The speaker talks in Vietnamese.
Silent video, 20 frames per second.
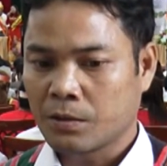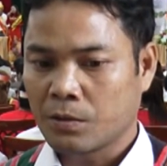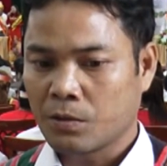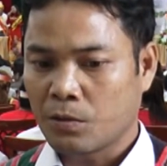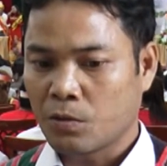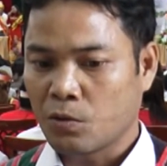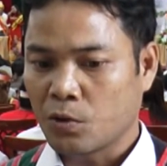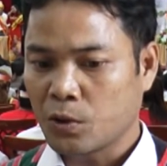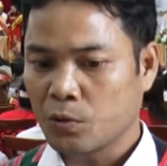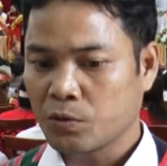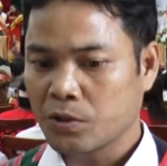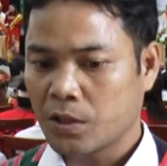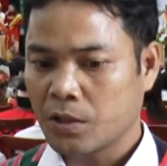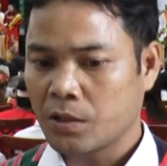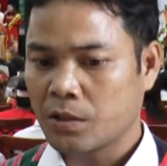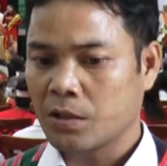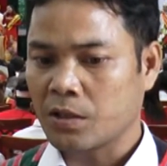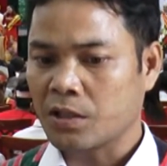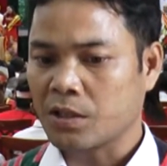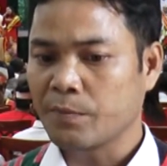hội nông
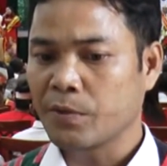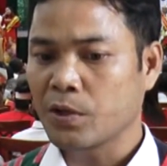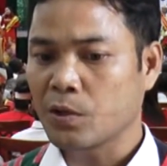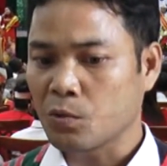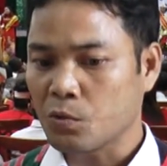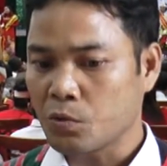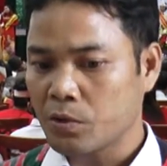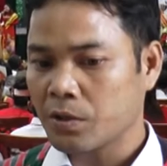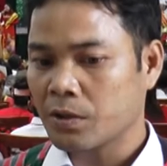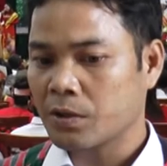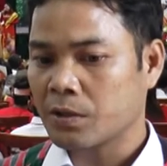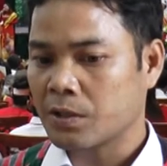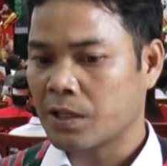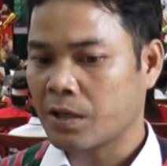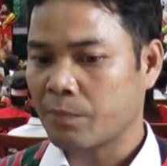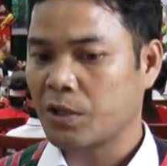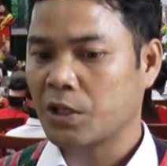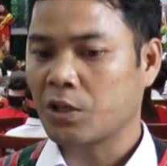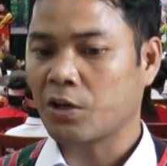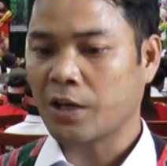dân ở miền núi
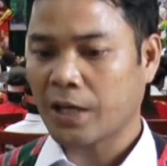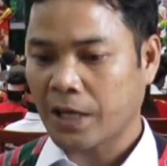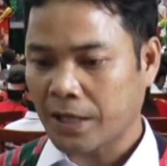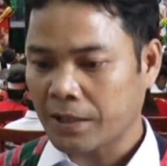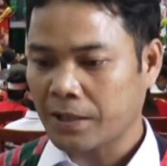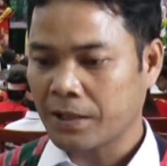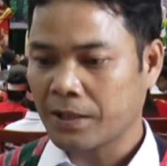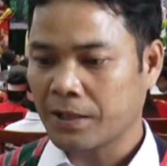đặc biệt khó khăn.